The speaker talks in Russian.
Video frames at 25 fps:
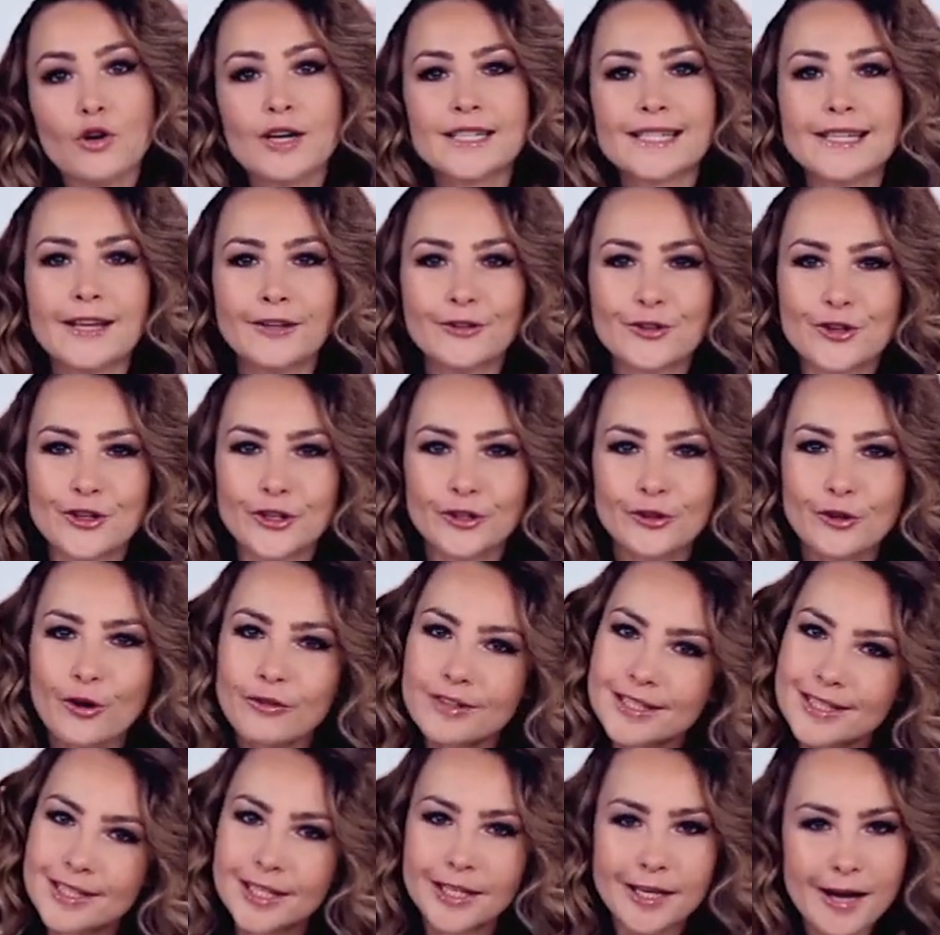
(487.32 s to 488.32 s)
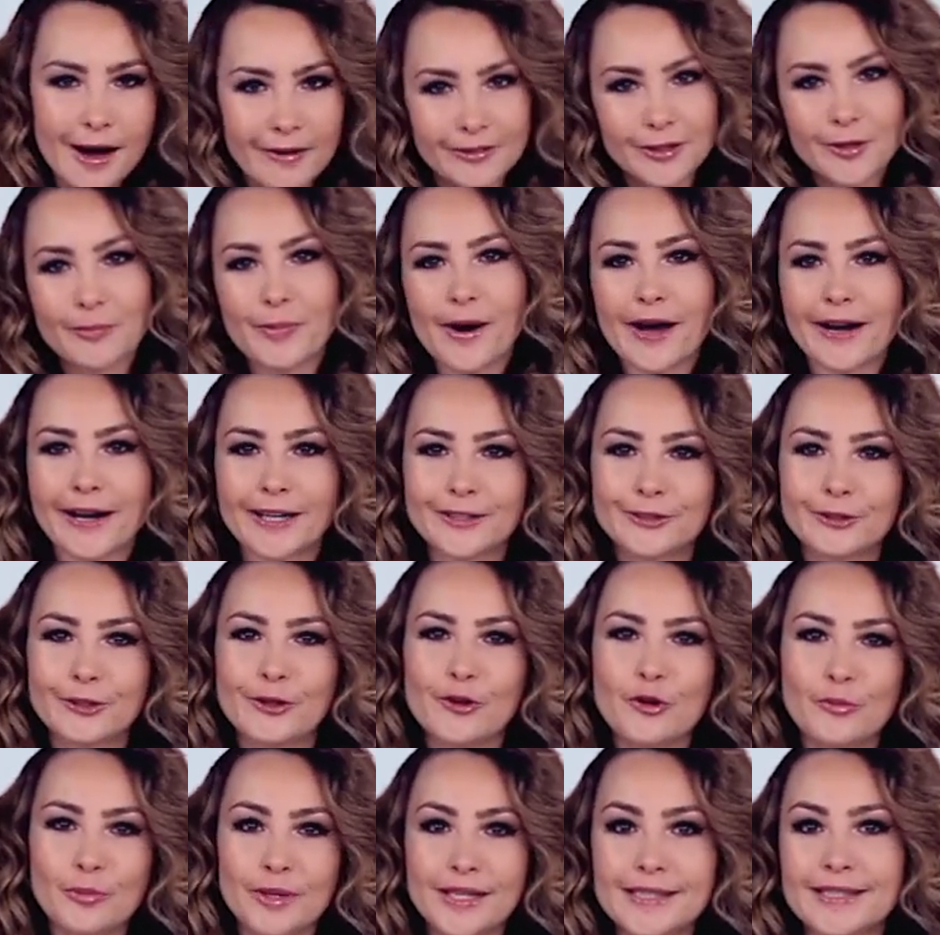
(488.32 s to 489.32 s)
а следующая новость явно
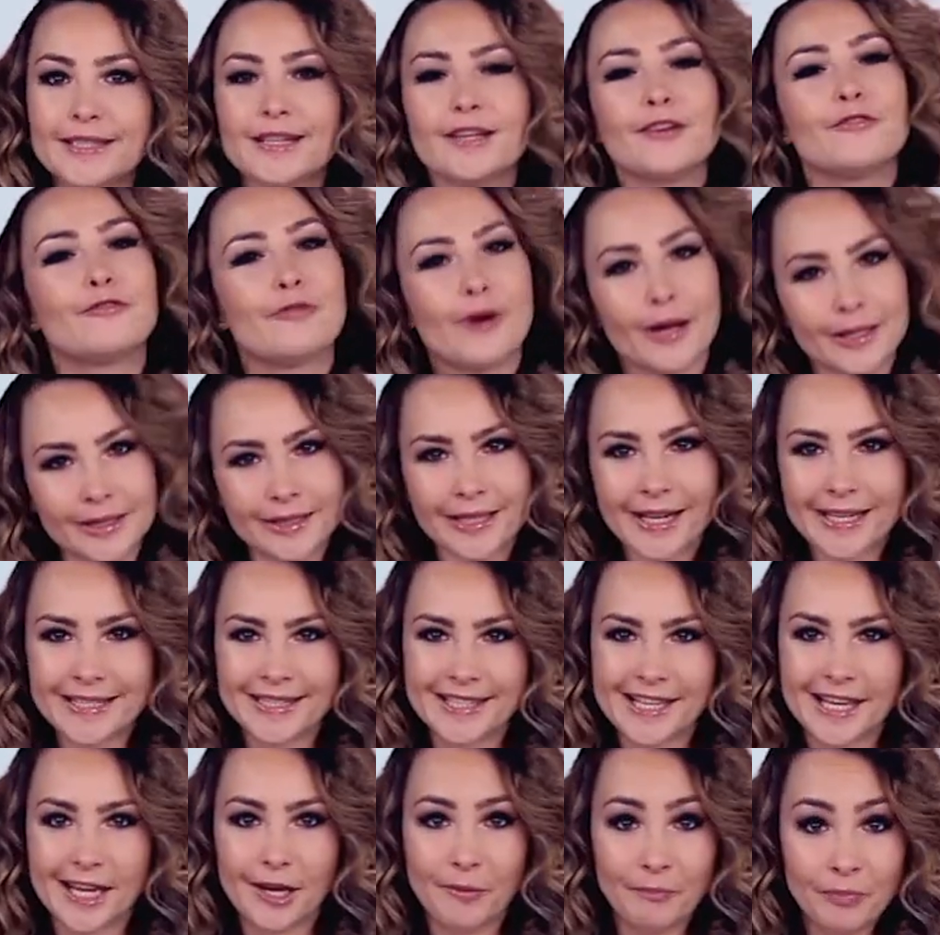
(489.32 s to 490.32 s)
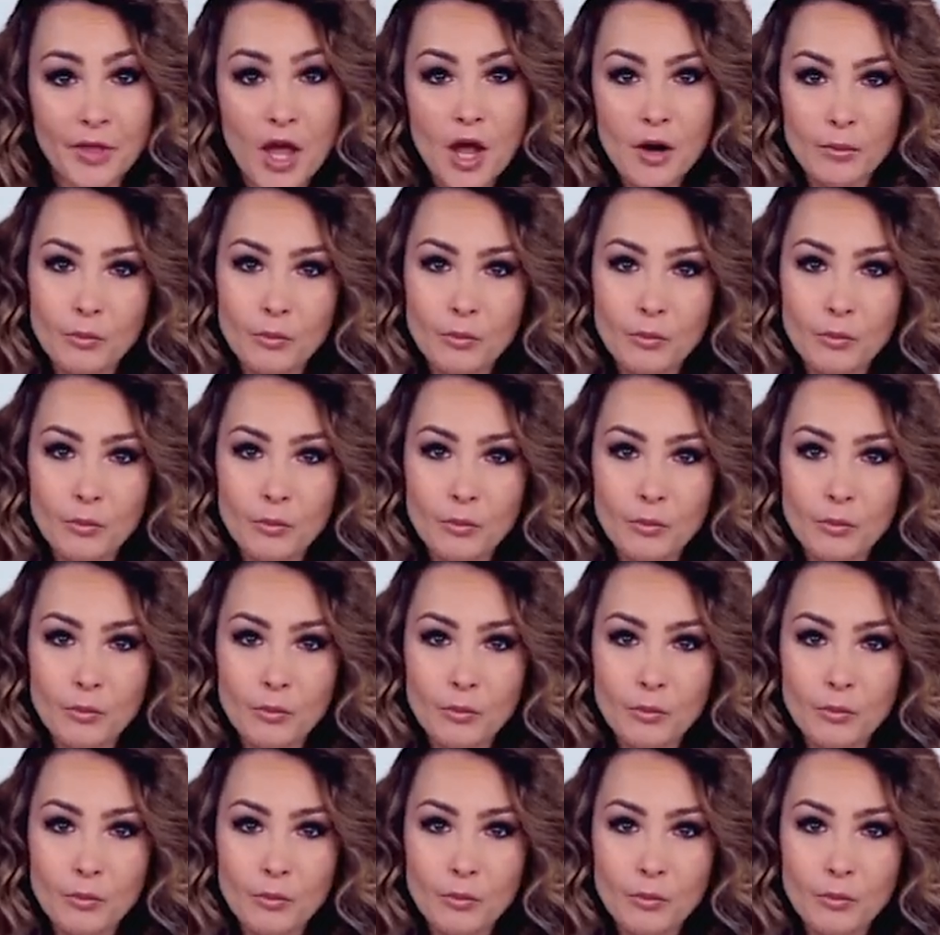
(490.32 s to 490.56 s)
порадует любителей фантастики.